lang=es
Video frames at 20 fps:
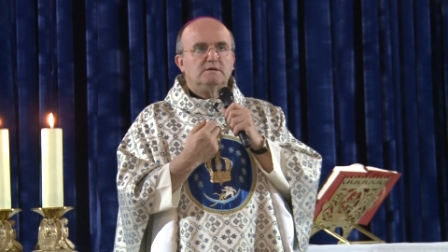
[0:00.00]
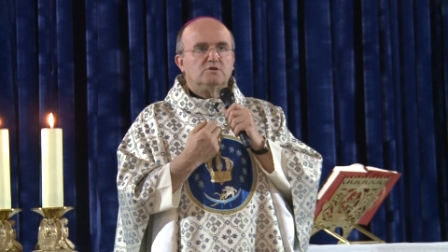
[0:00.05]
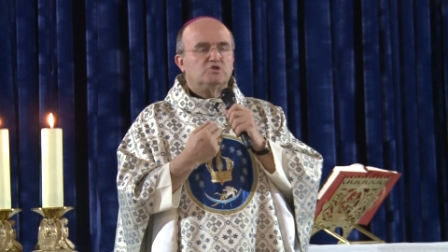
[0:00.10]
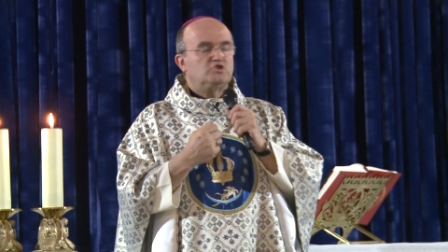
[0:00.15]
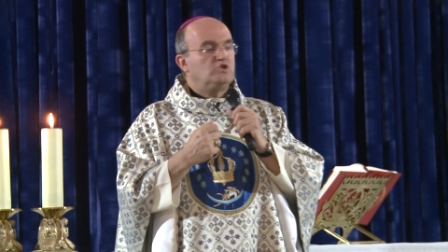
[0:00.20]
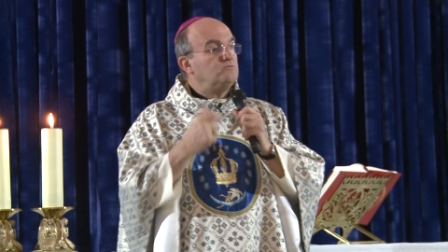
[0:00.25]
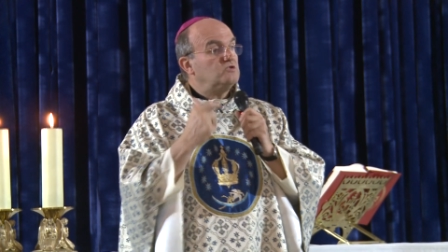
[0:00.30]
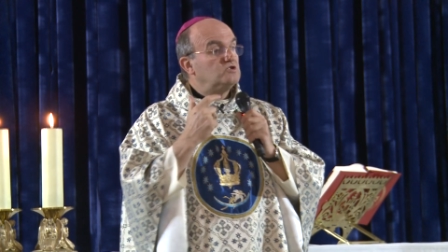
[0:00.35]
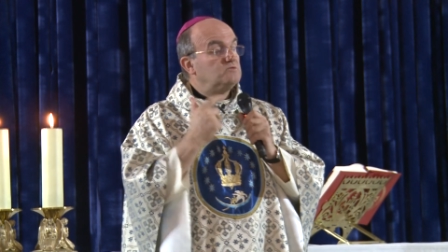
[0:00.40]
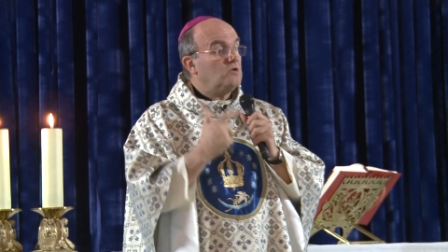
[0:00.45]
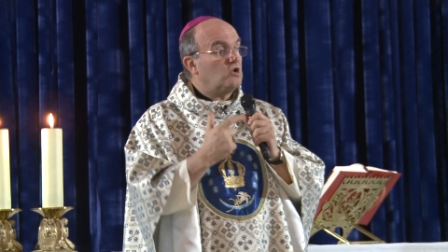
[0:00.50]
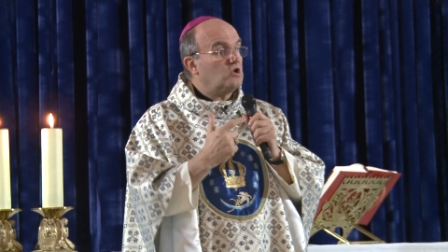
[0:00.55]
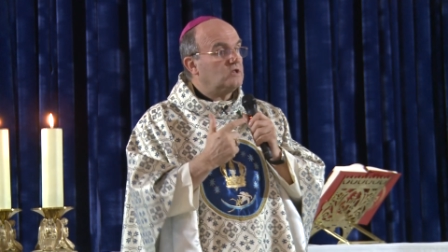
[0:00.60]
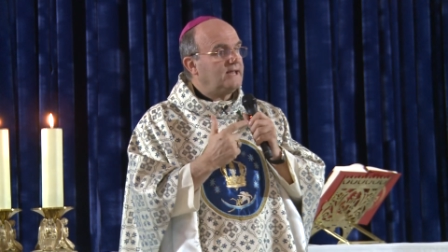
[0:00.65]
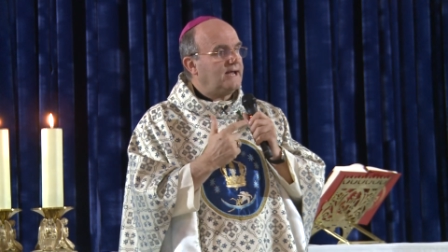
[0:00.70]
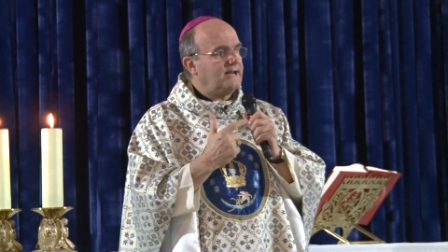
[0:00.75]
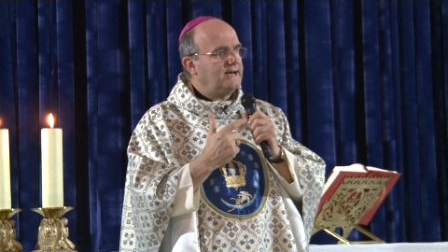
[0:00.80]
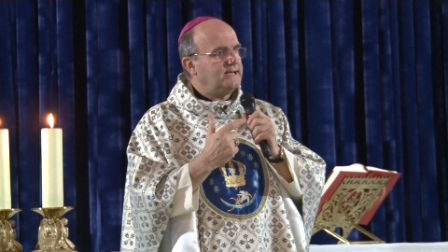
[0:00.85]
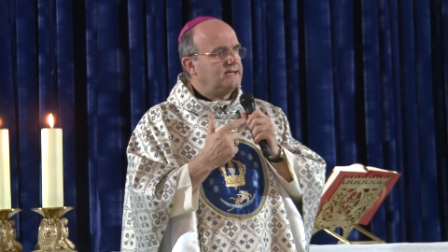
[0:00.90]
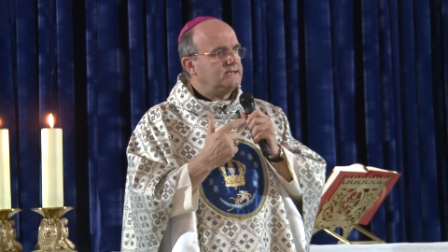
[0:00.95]
Somos
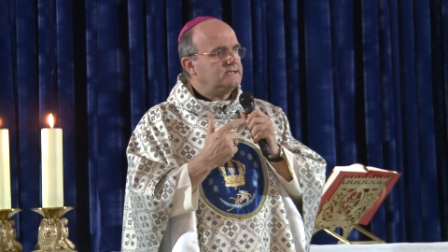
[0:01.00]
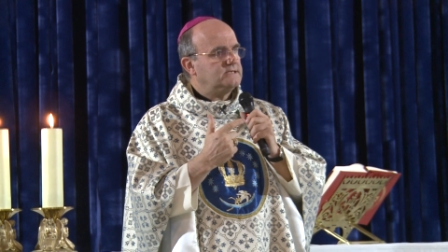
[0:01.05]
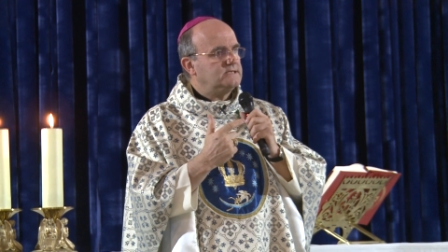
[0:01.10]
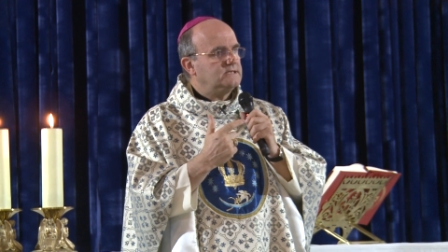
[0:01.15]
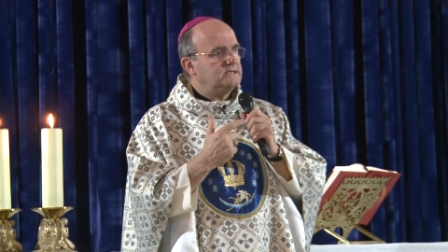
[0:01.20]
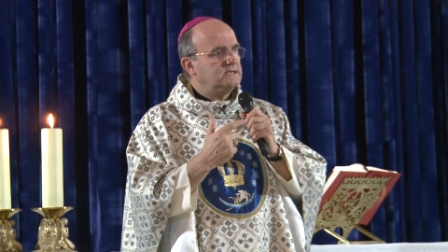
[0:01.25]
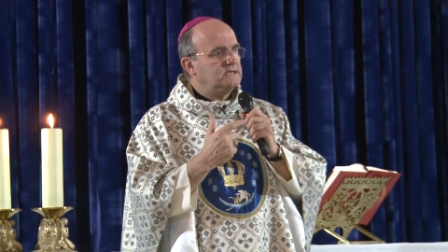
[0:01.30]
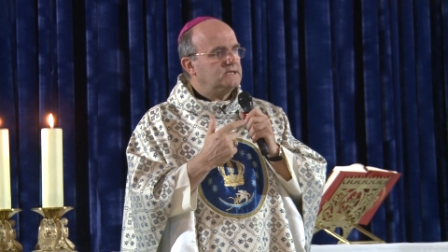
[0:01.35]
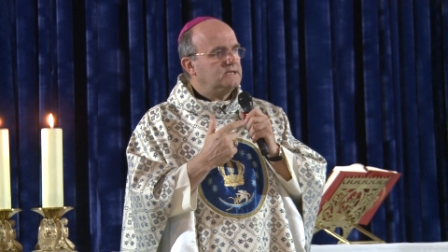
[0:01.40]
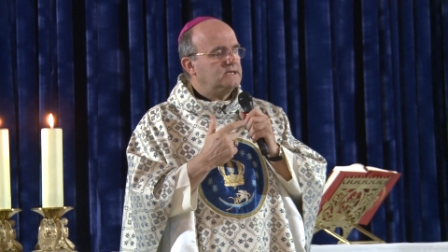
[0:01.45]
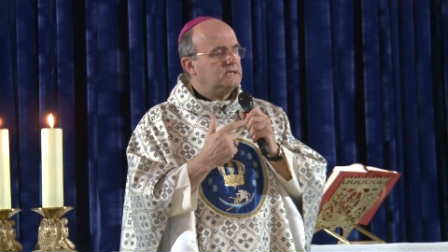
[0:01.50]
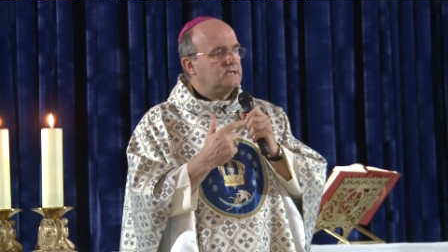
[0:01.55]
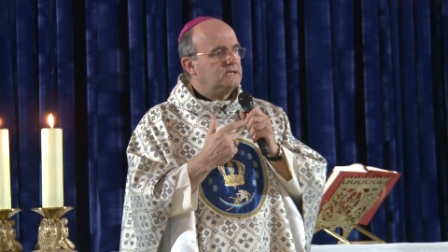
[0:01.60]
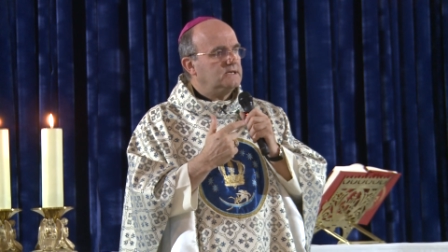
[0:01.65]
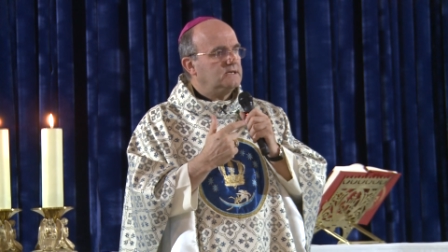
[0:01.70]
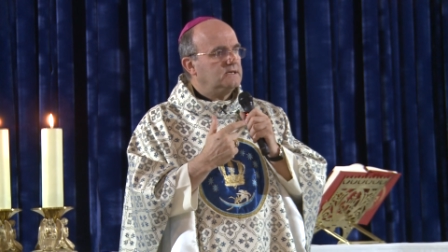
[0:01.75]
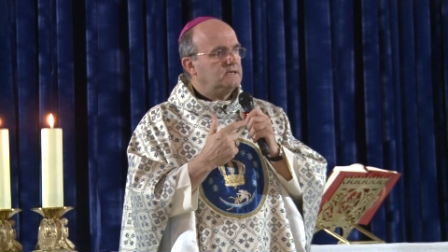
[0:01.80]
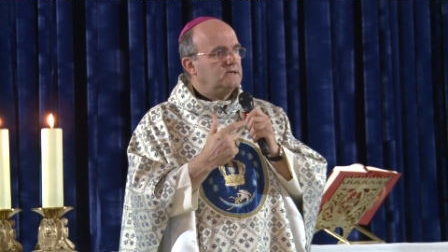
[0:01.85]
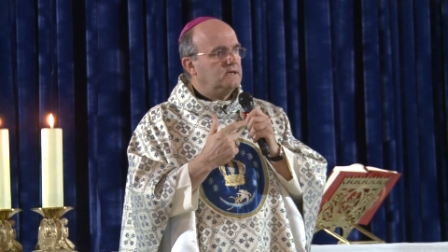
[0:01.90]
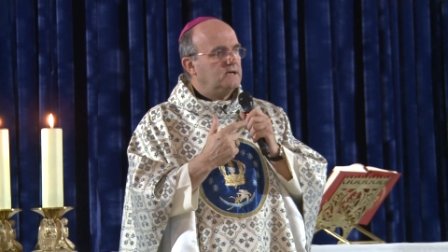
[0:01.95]
mortales,
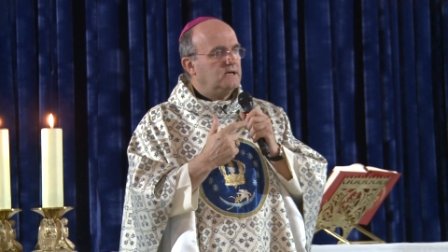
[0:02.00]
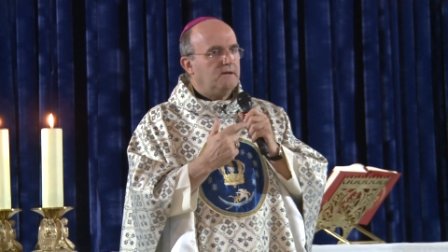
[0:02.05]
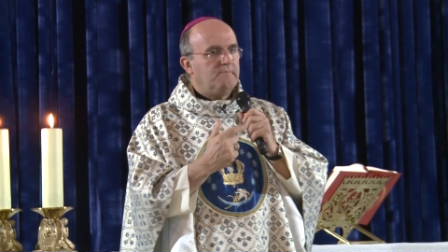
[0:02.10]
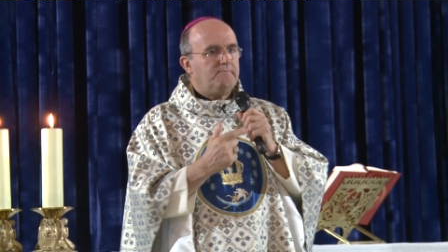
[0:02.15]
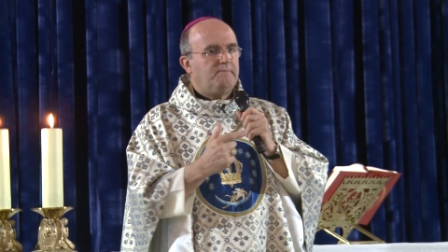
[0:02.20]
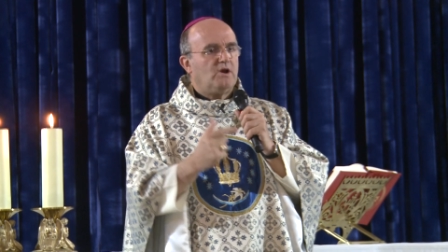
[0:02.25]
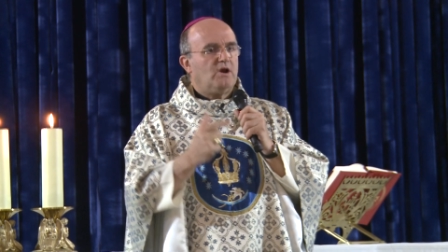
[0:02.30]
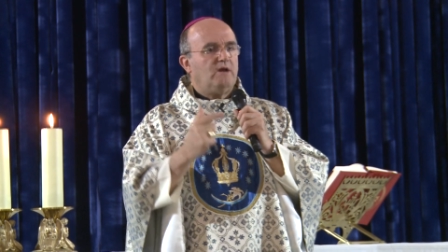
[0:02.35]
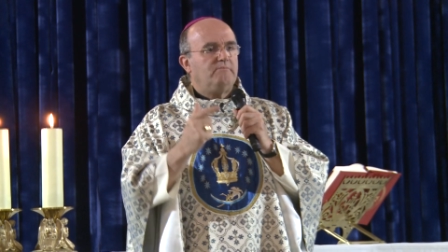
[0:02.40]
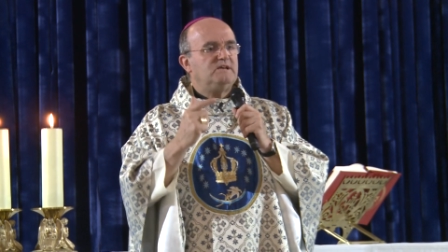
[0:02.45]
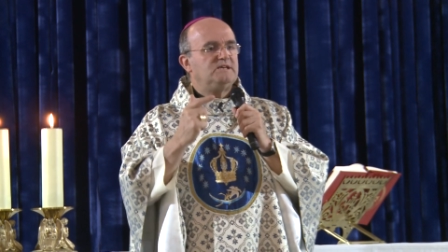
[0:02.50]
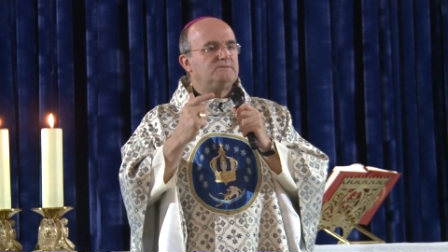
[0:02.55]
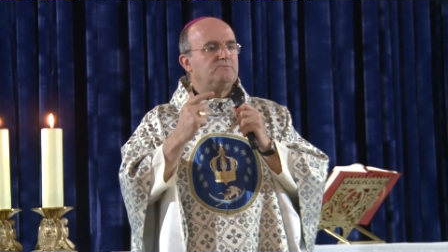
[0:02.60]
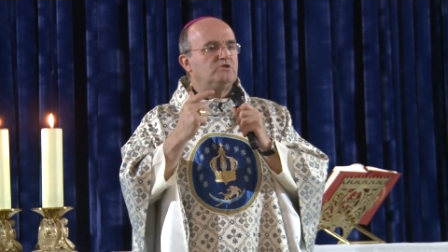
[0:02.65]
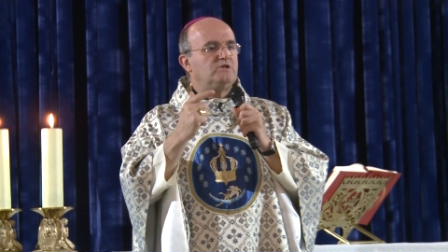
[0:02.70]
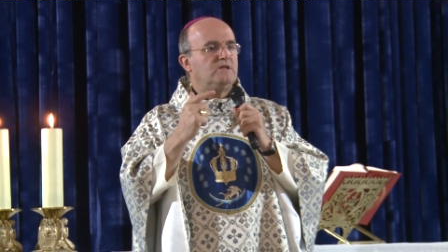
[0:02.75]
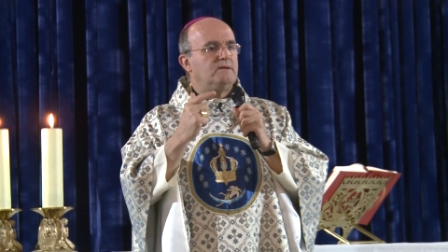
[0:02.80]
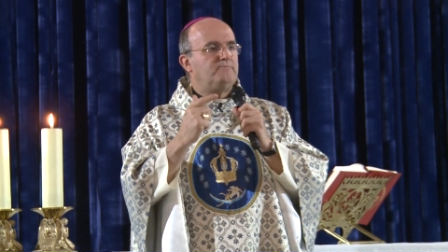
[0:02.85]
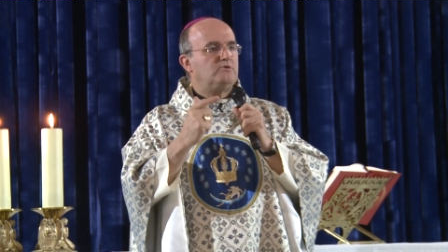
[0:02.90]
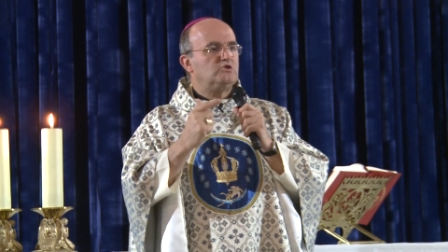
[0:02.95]
pero al
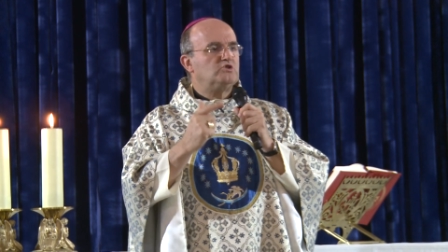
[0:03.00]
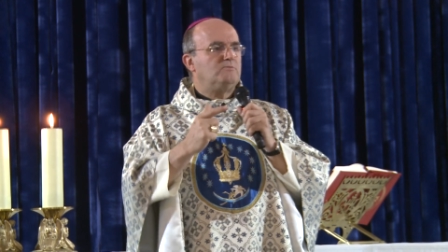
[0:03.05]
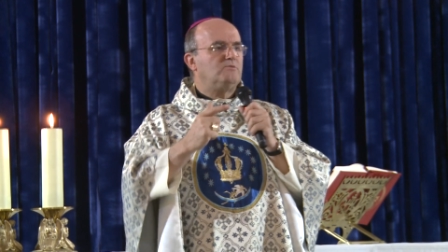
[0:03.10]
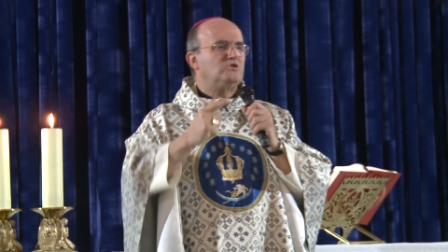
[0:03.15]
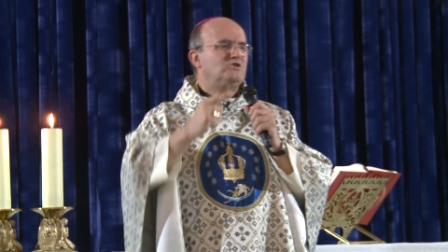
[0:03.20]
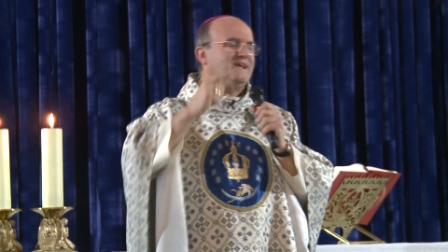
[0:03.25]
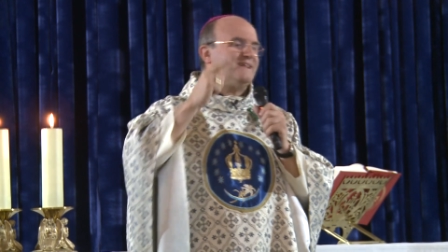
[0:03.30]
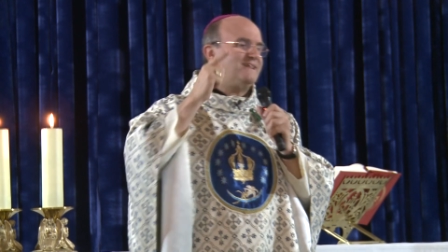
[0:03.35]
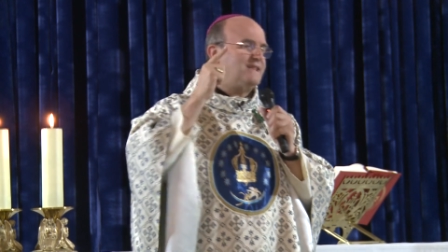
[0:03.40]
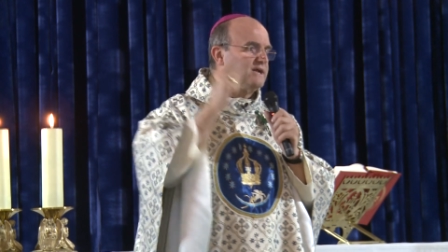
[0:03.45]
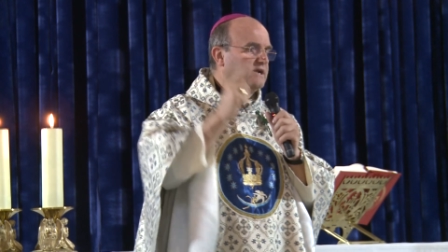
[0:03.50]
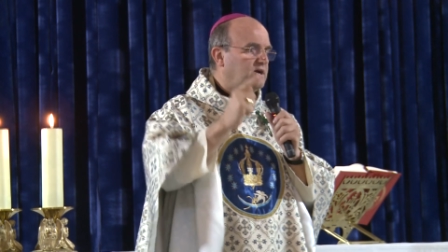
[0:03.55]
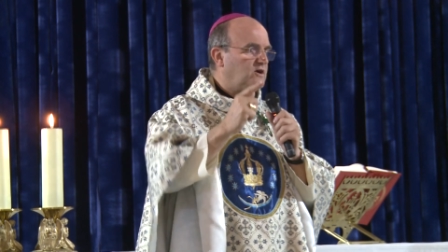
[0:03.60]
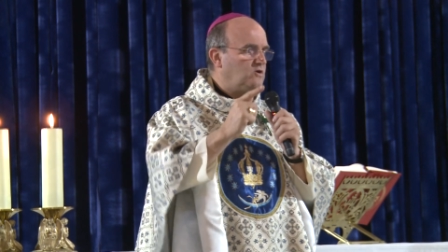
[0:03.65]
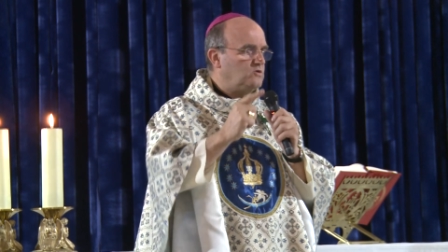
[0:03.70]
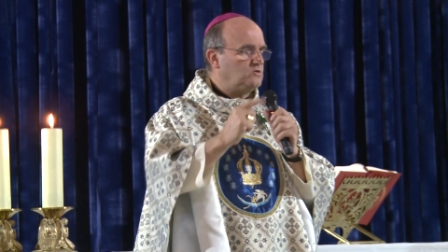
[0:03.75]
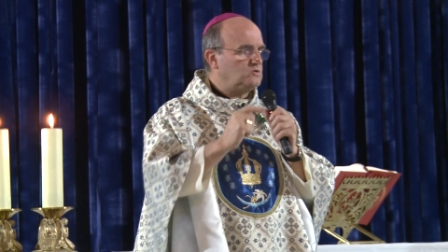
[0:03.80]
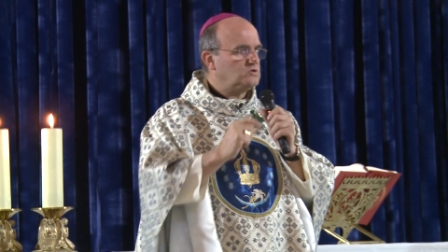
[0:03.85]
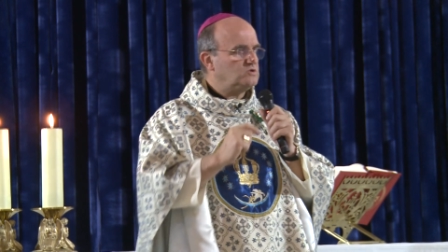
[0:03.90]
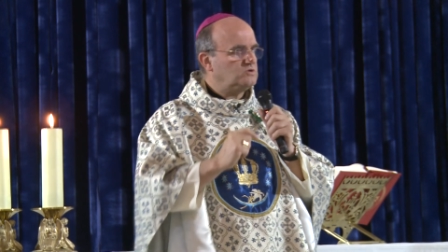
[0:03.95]
mismo tiempo somos
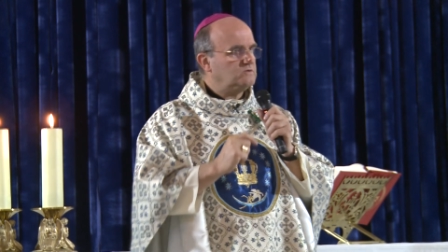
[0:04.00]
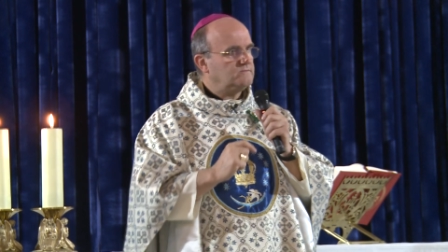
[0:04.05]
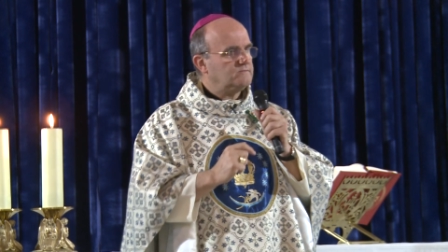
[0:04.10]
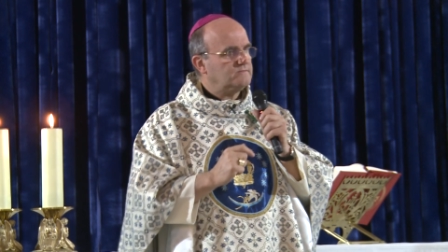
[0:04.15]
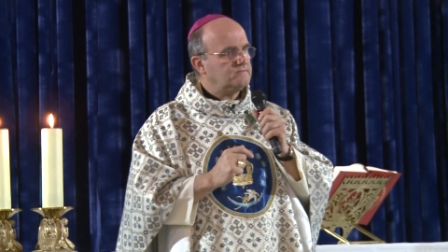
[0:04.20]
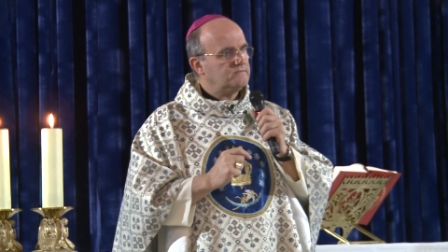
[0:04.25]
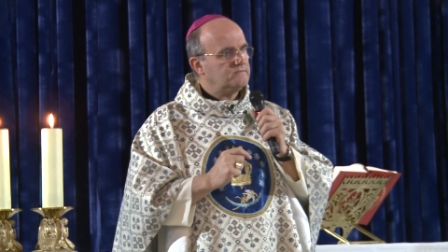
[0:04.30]
eternos.